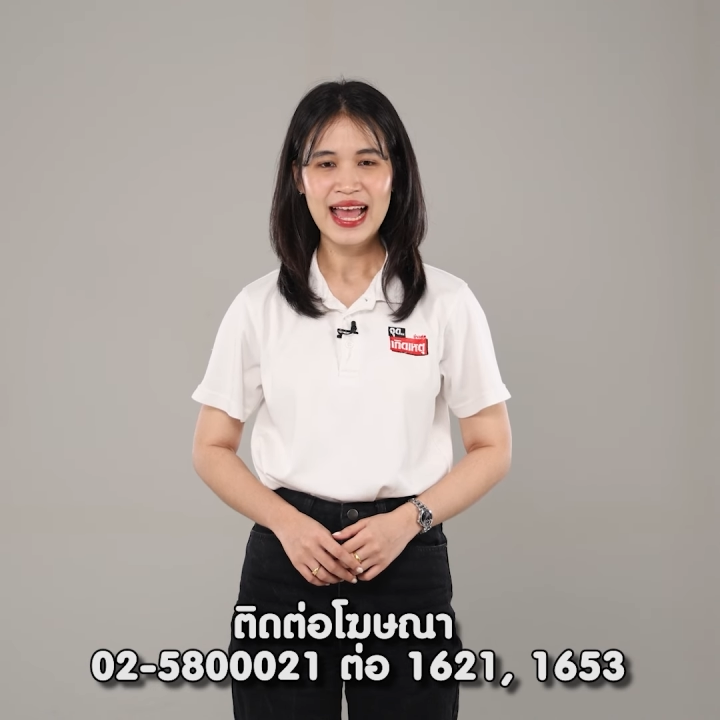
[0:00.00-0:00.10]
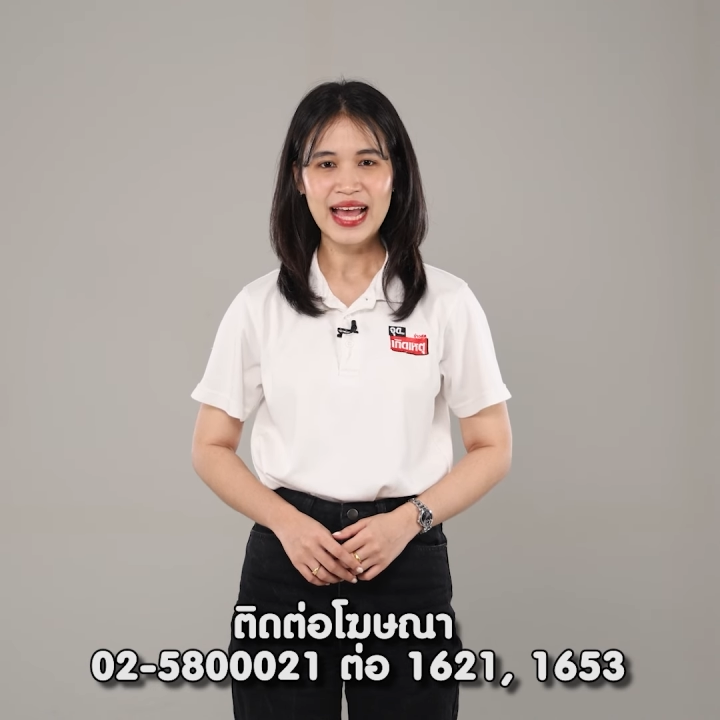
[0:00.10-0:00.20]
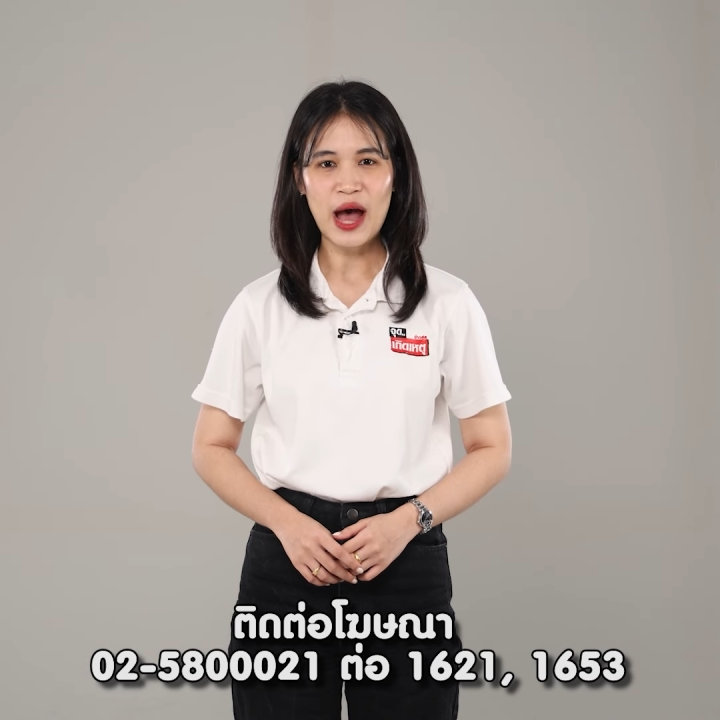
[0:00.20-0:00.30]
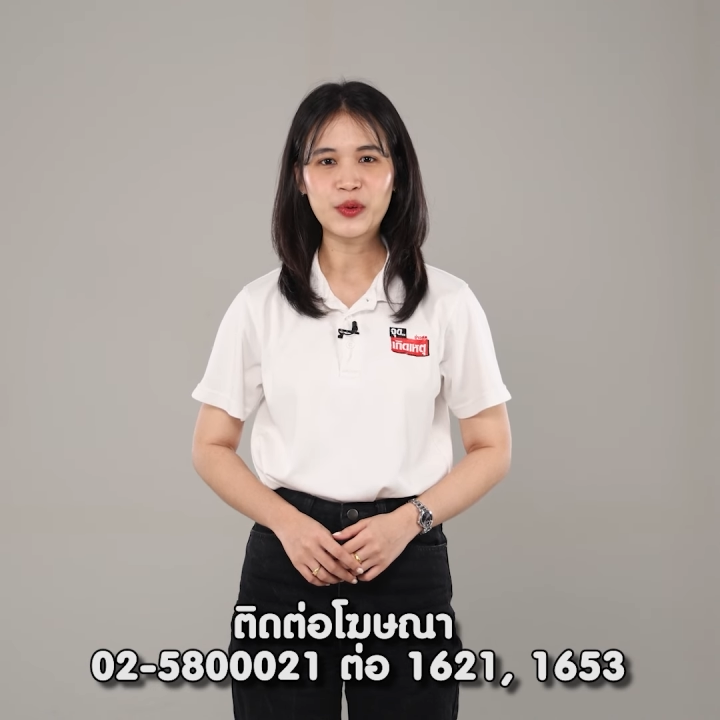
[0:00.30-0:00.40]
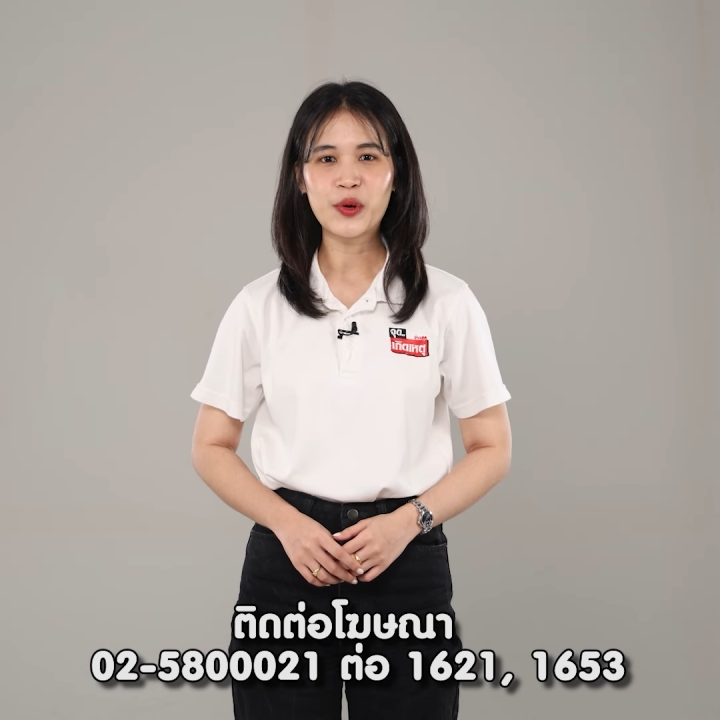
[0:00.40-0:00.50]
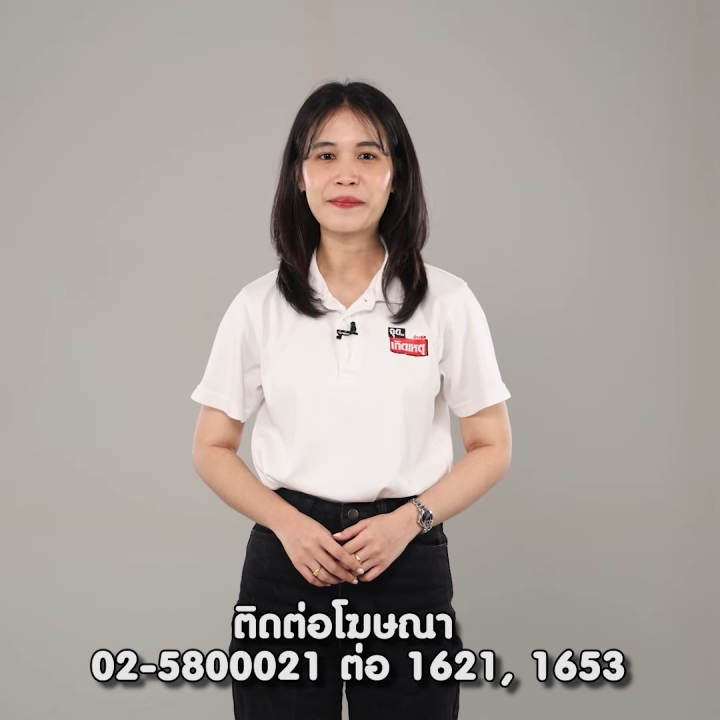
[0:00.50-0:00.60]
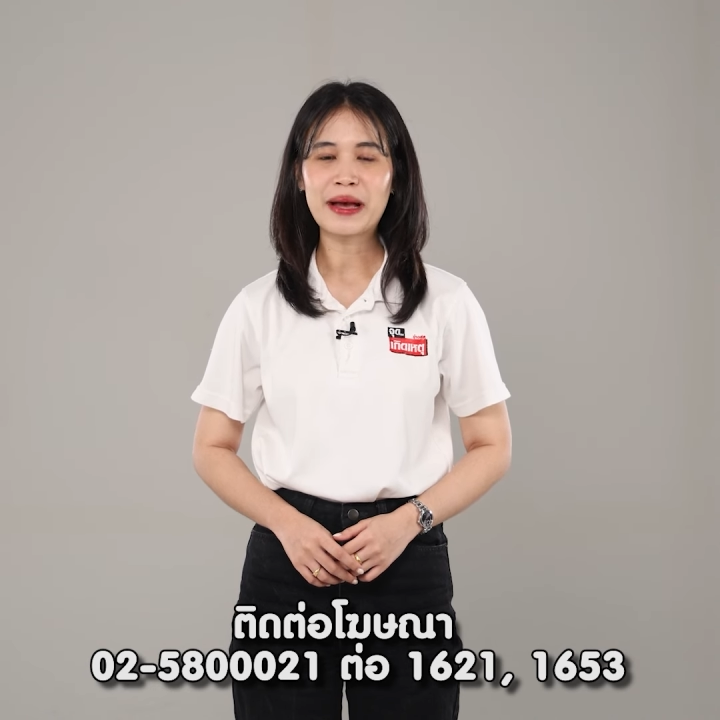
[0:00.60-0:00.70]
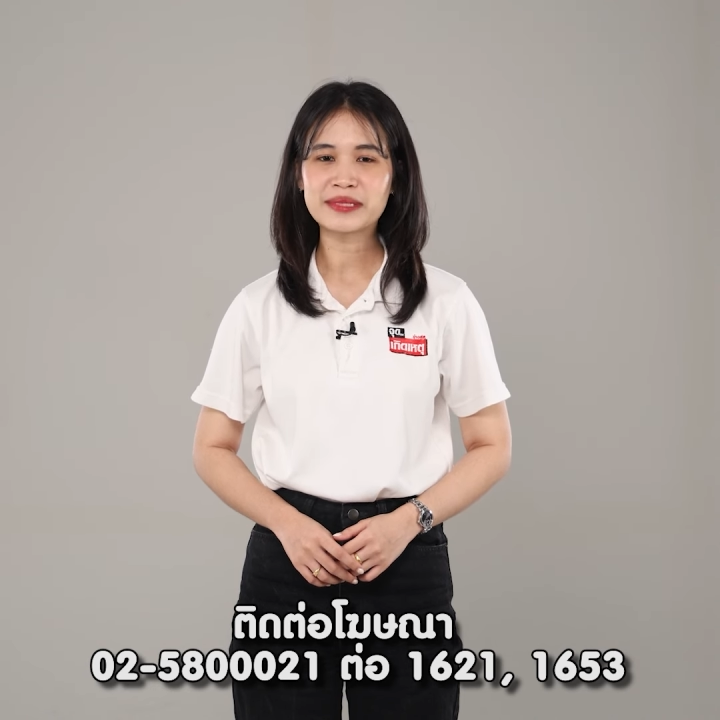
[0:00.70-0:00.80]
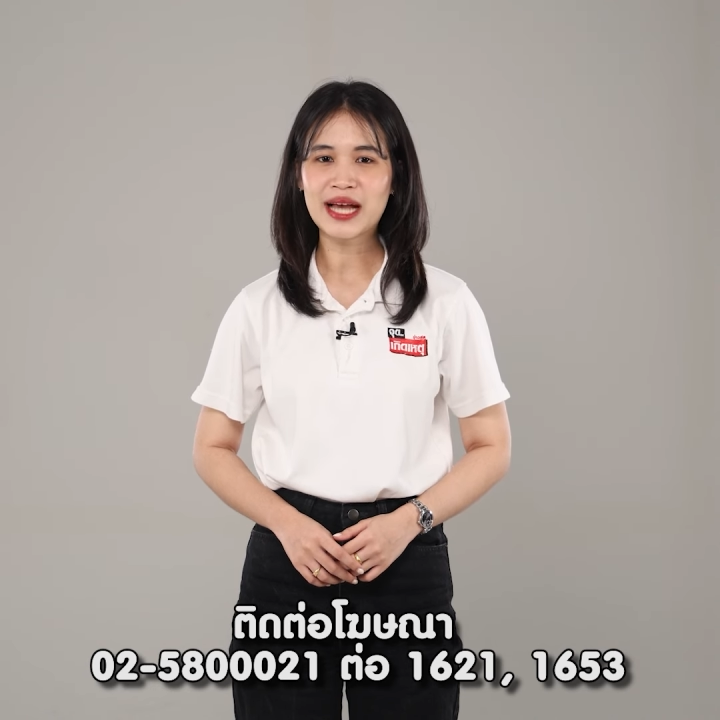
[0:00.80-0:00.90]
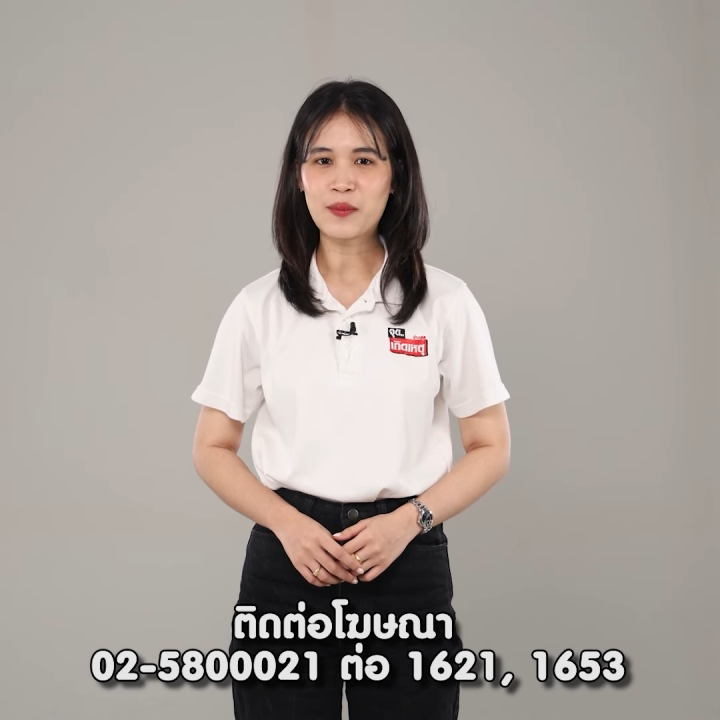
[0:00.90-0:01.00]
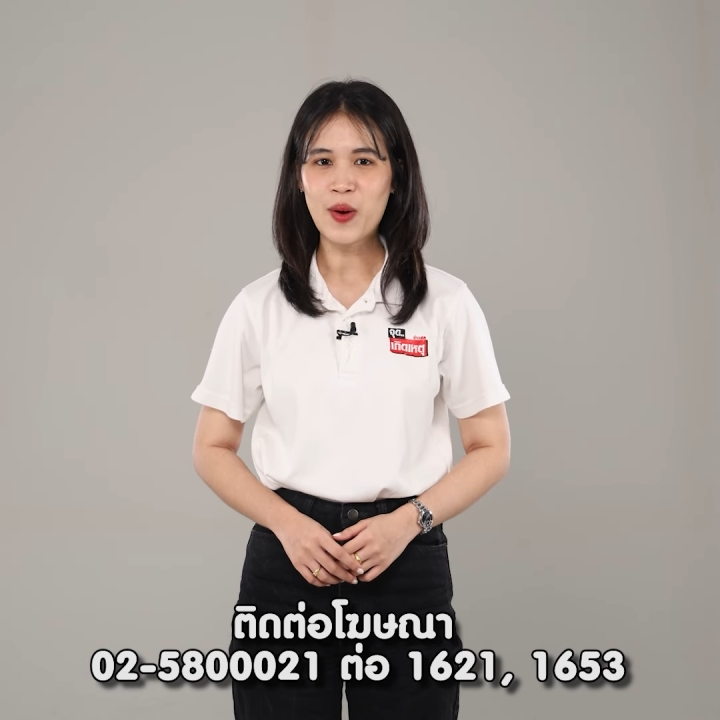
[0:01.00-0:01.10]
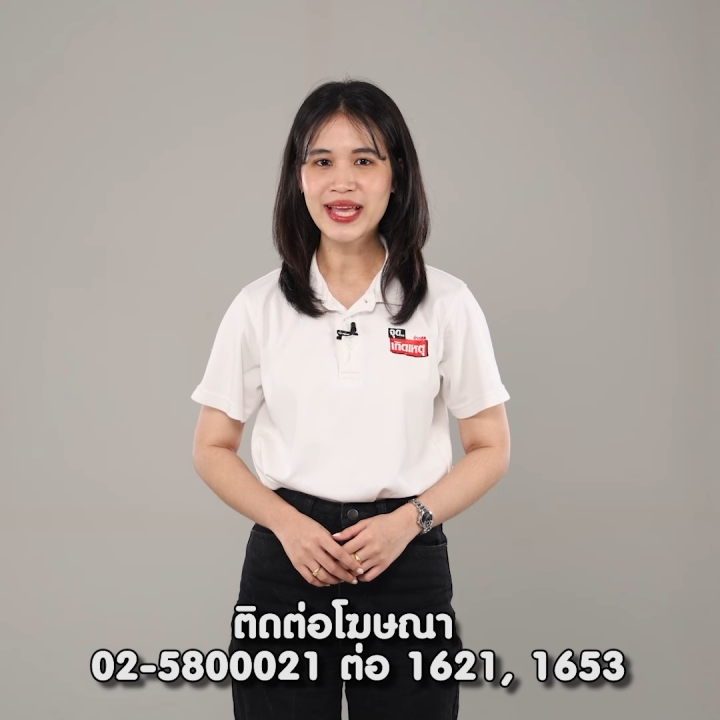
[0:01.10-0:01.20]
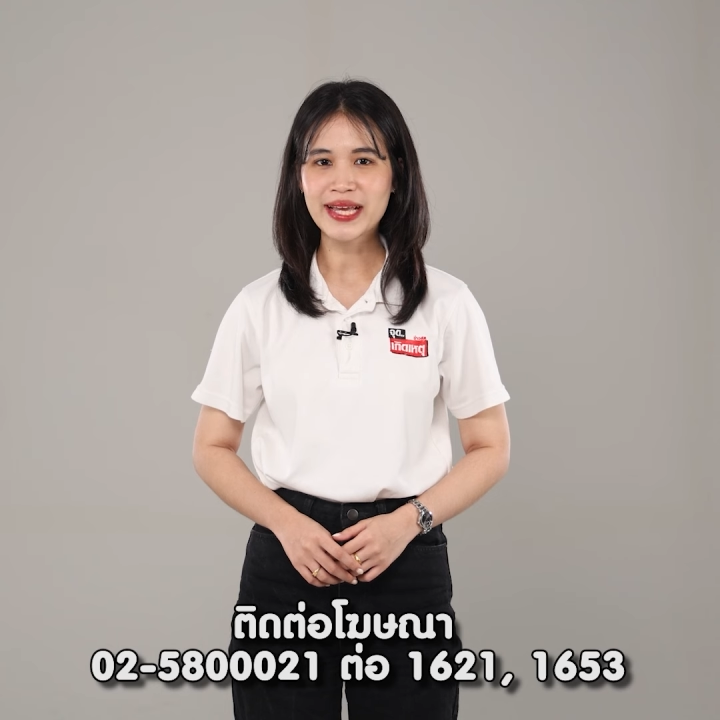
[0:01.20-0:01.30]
ข่าวด่วนแบบฉับไว